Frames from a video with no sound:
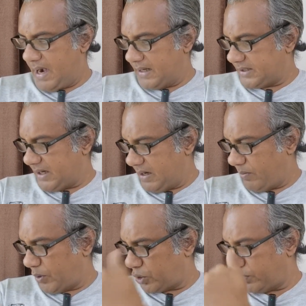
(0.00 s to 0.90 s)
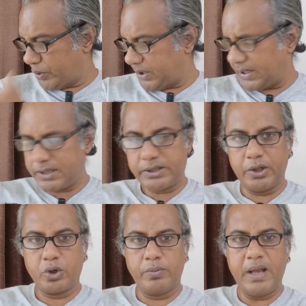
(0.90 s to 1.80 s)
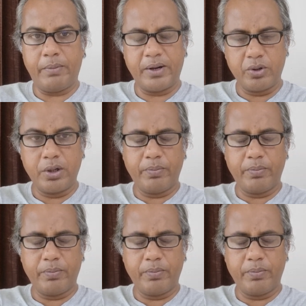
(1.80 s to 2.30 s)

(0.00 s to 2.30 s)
আজকে পত্রপত্রিকায় সেরকমই আবারও